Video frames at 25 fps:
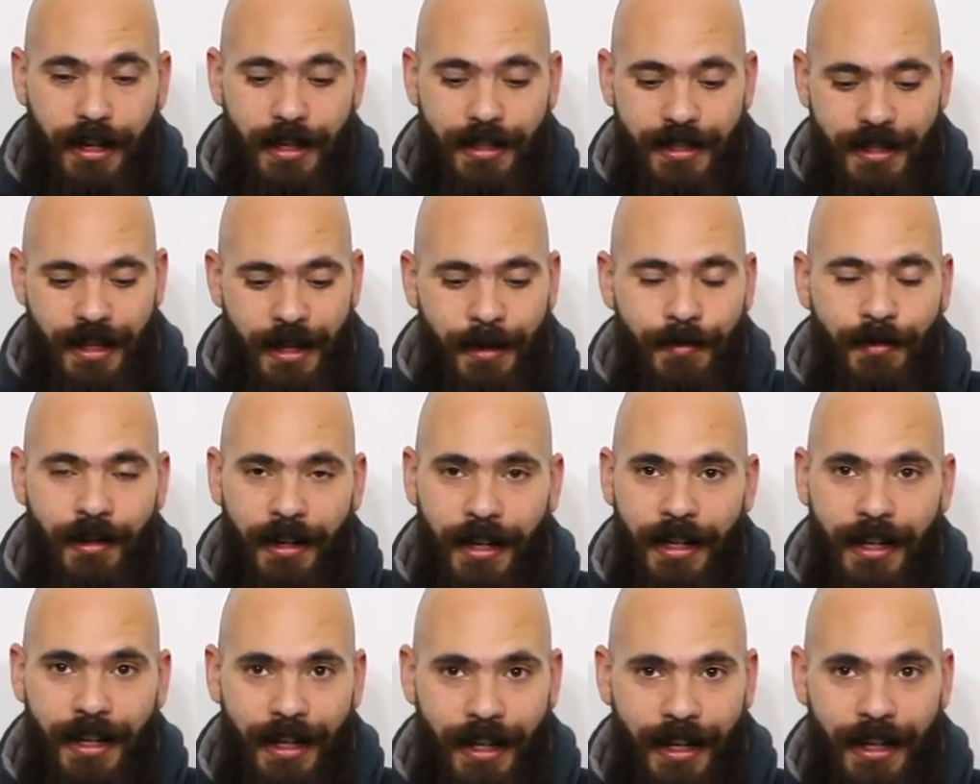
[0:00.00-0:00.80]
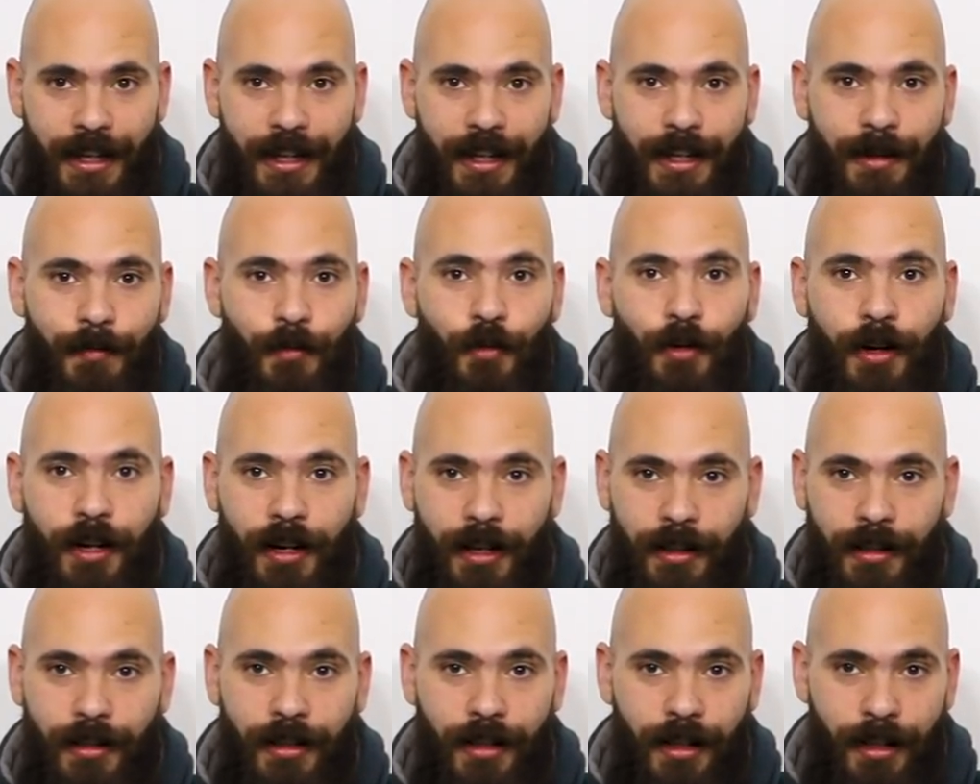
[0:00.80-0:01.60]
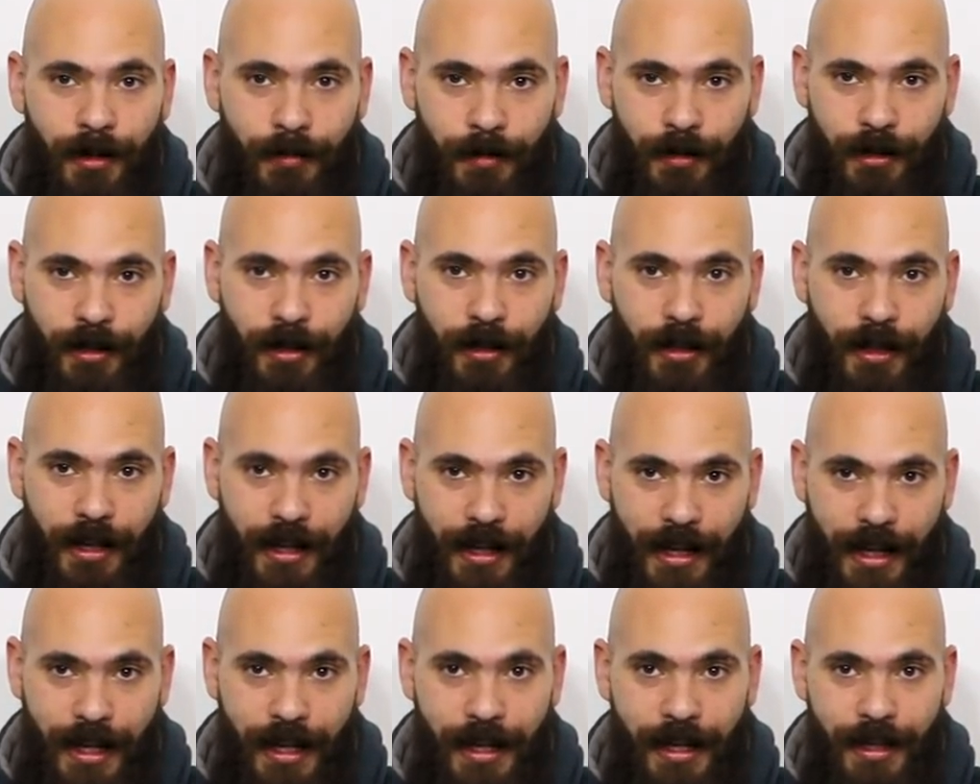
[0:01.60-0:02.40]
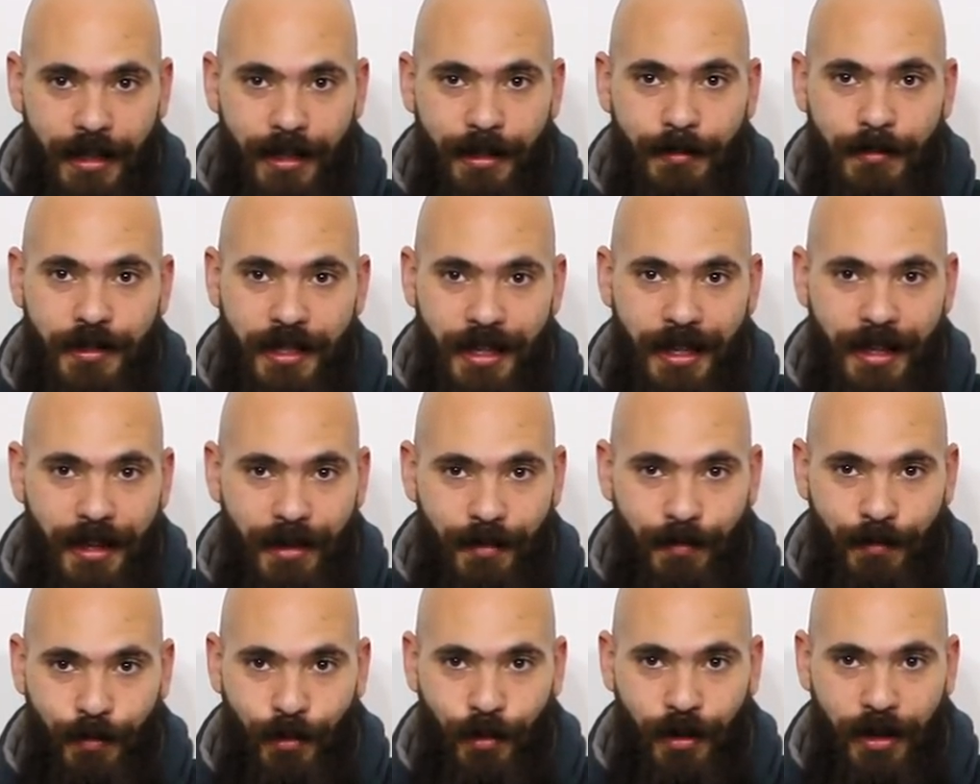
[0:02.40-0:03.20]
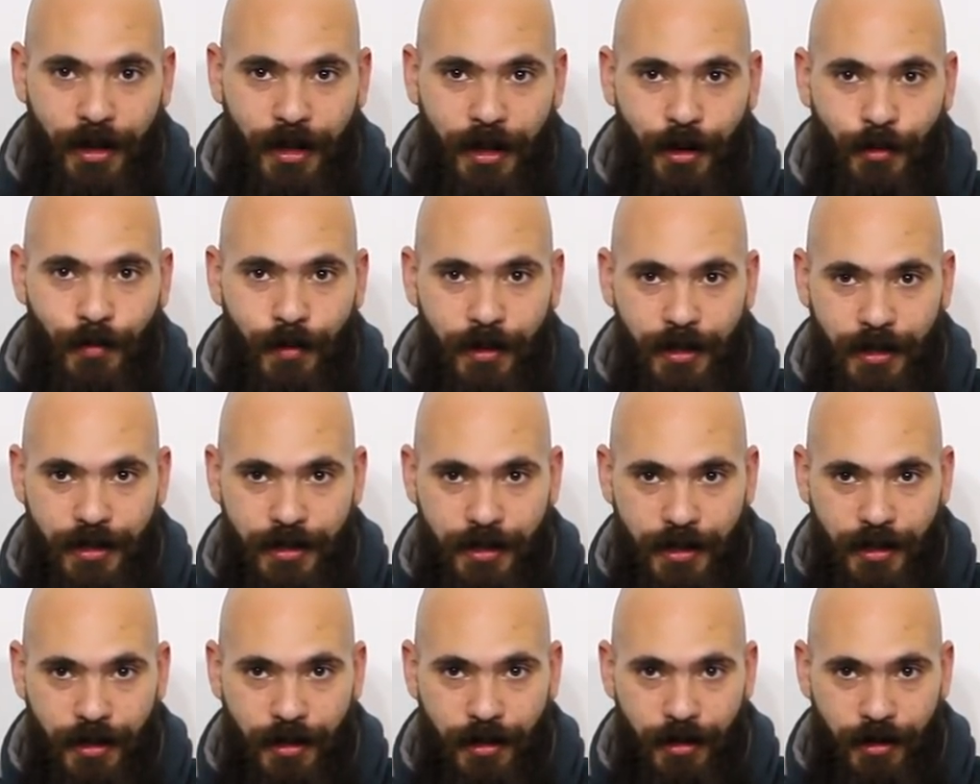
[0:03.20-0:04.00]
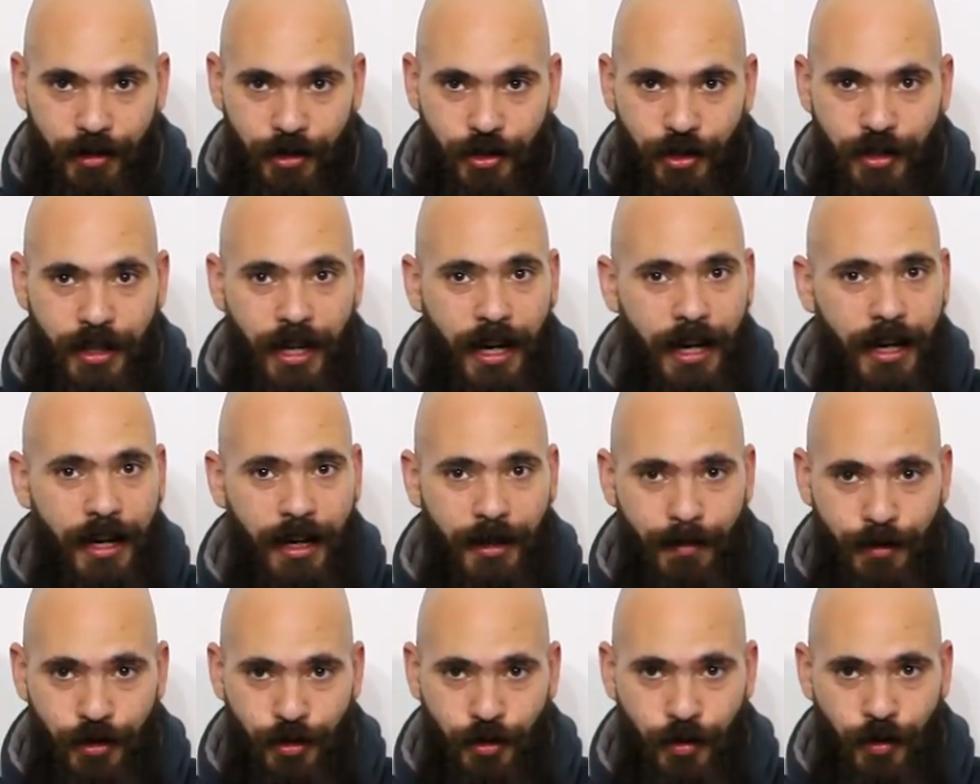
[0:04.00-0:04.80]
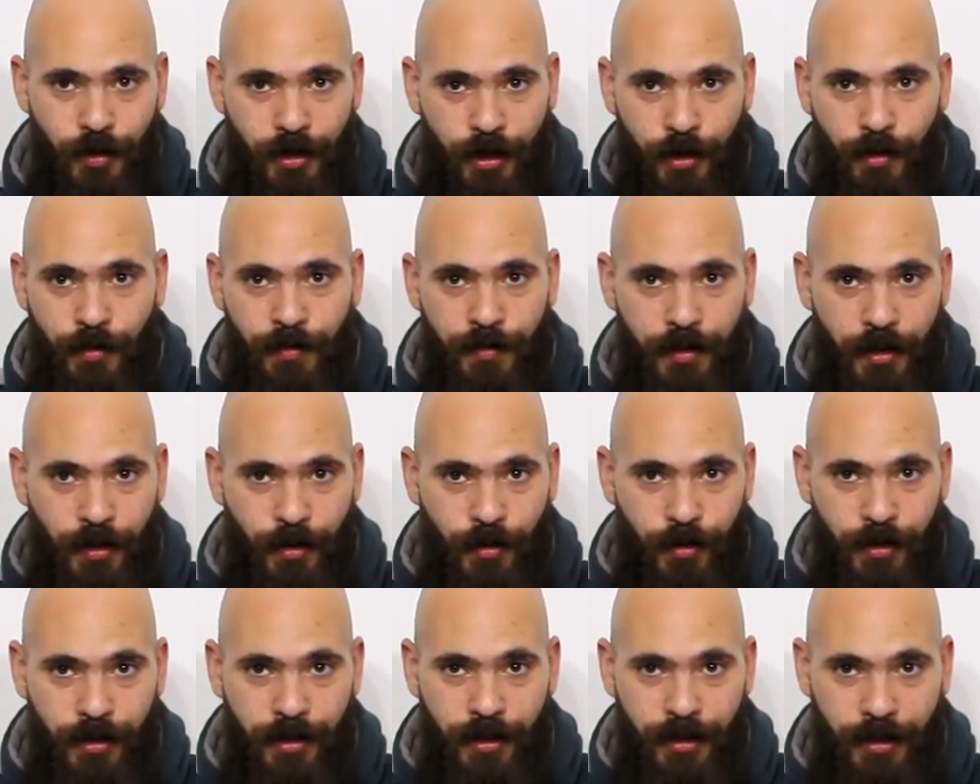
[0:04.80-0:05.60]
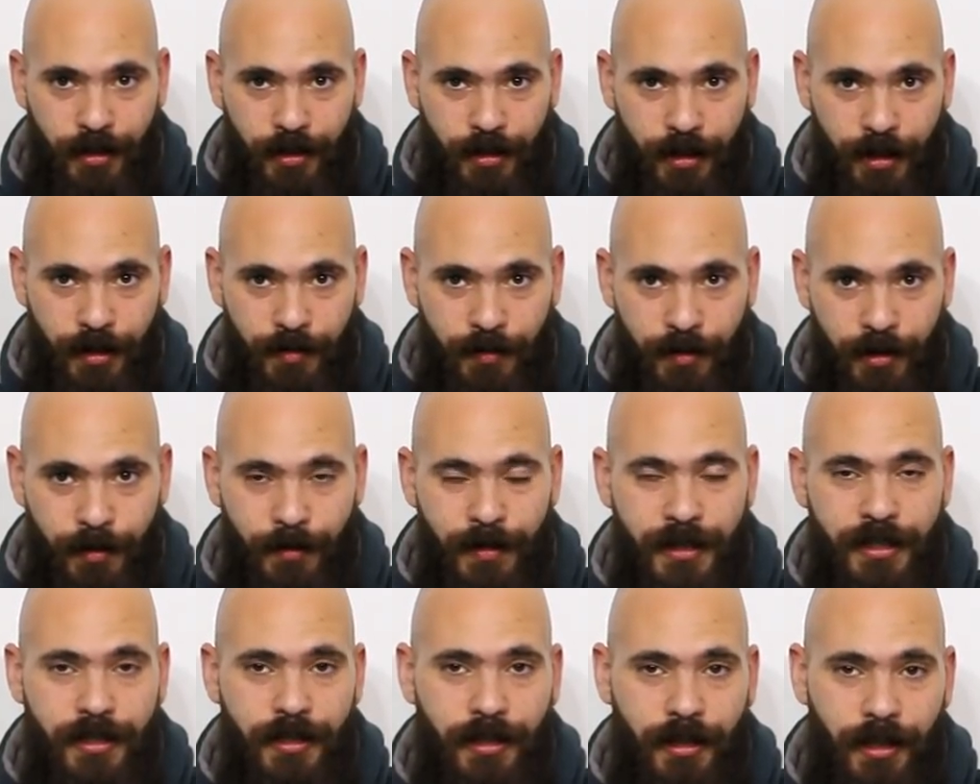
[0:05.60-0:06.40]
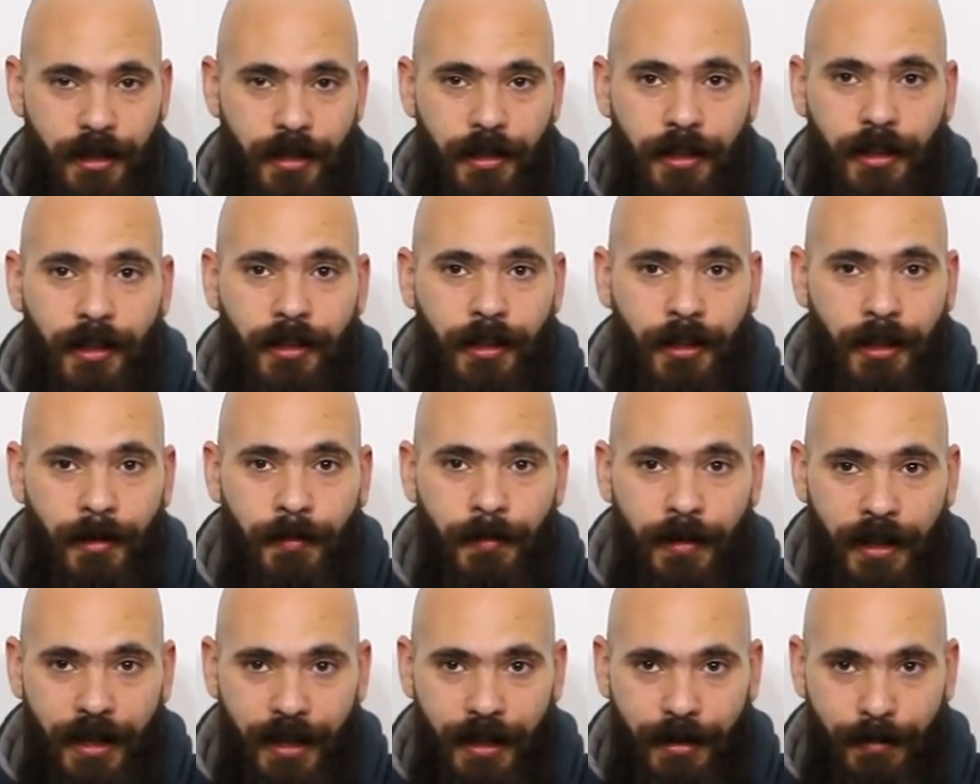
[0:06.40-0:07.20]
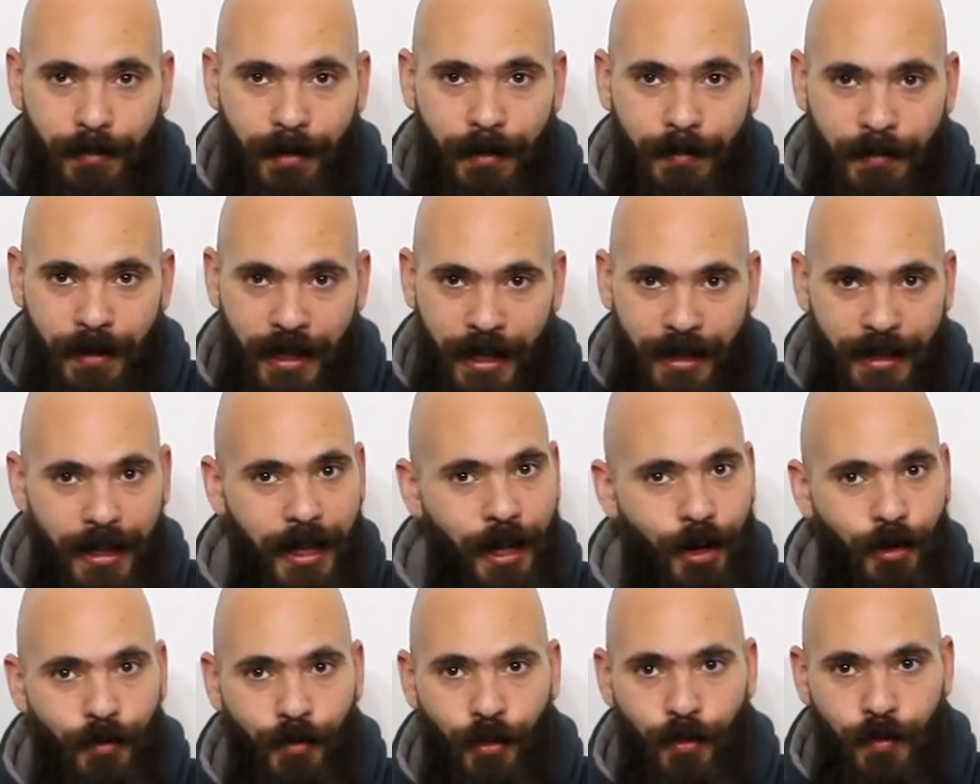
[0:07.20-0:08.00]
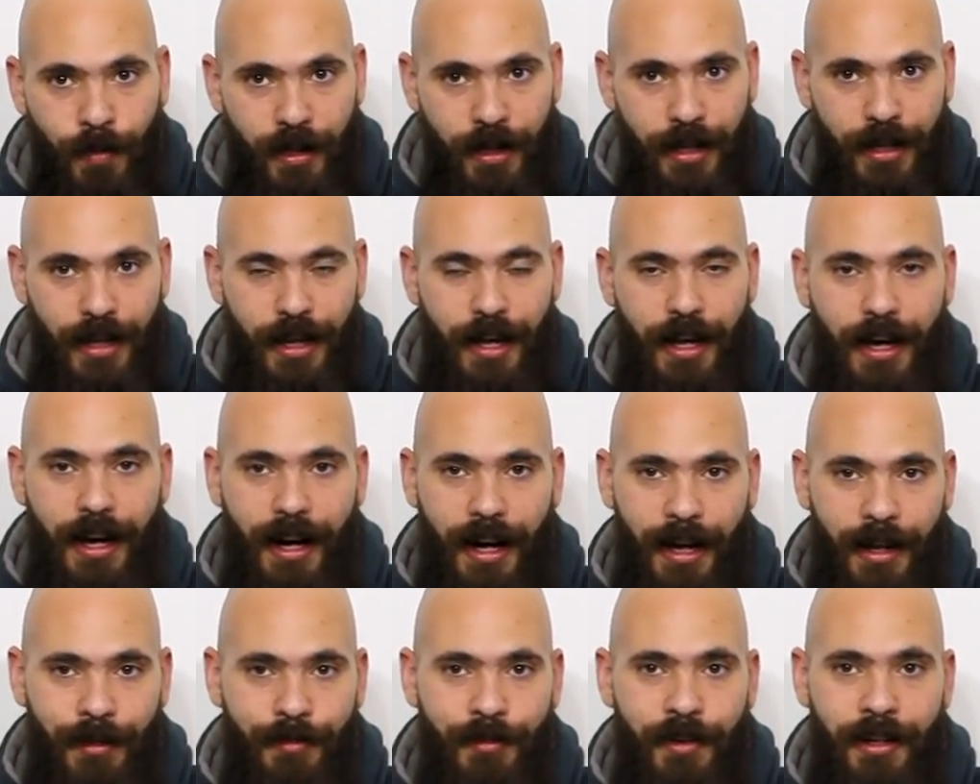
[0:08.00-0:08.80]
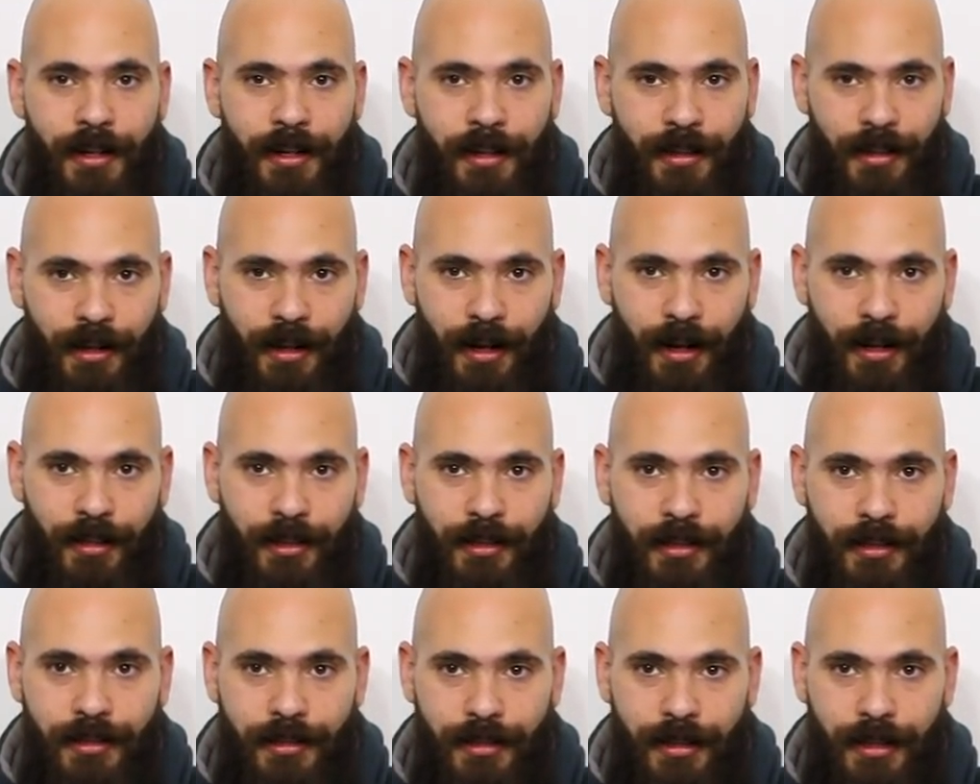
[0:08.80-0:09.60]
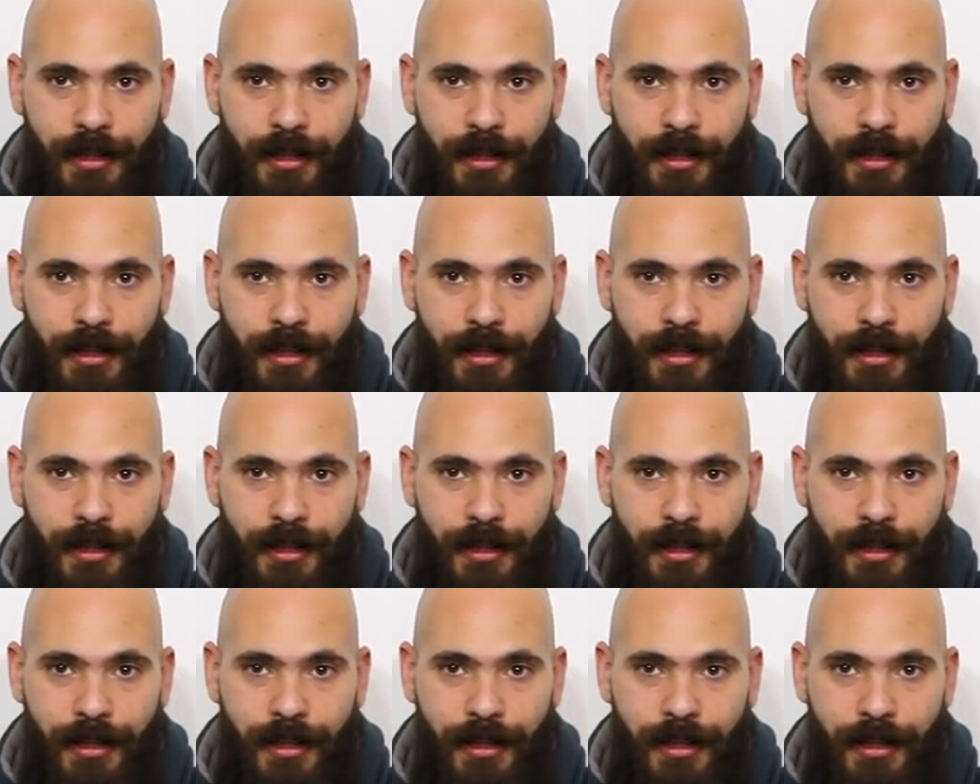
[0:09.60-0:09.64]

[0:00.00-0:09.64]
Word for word: زي فريده كده انا ممكن اديلها بيضايه يانيه تمسكها في بقها وما تكسرهاش دي حاجه مشهوره قوي في الجولدن ريتريفر بس تقدر تطبق المبدا ده عموما على فكره العض